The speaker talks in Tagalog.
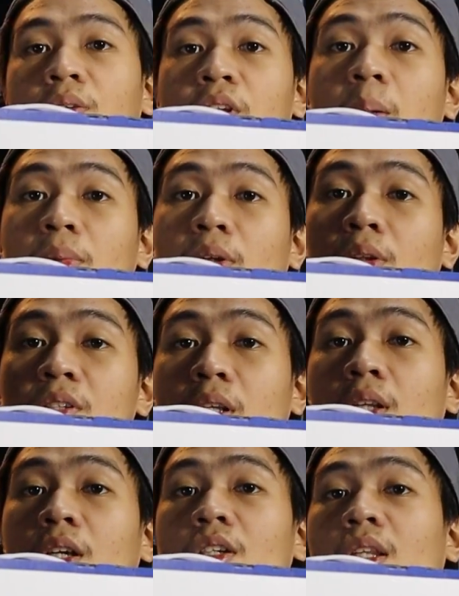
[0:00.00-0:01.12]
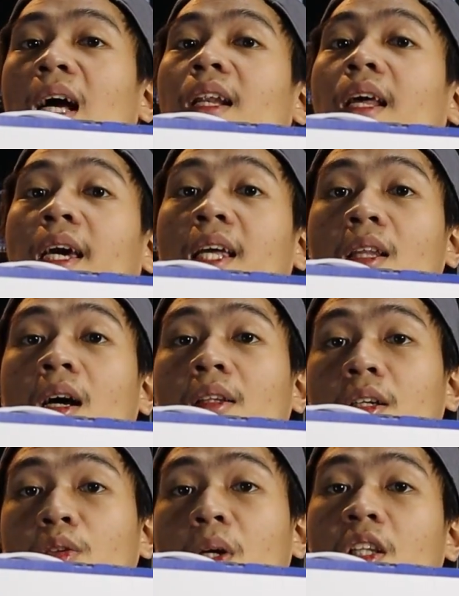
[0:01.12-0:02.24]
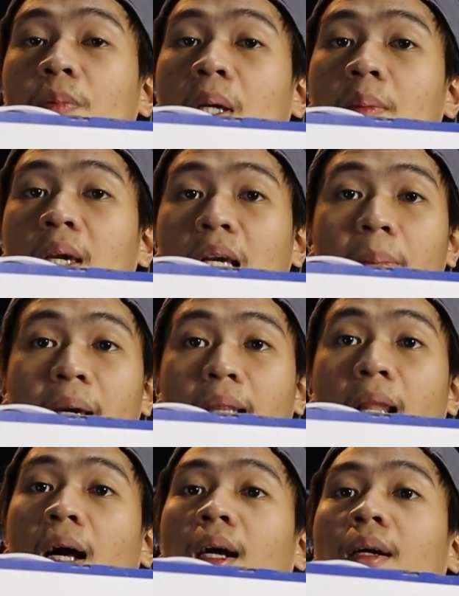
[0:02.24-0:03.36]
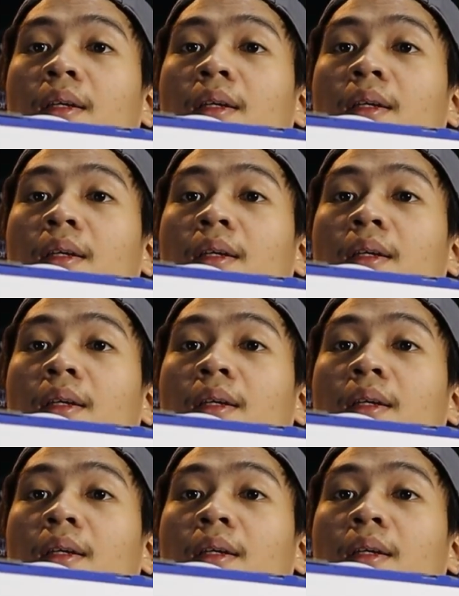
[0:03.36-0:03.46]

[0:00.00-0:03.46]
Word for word: So, same to dun sa digital na 825GB lang.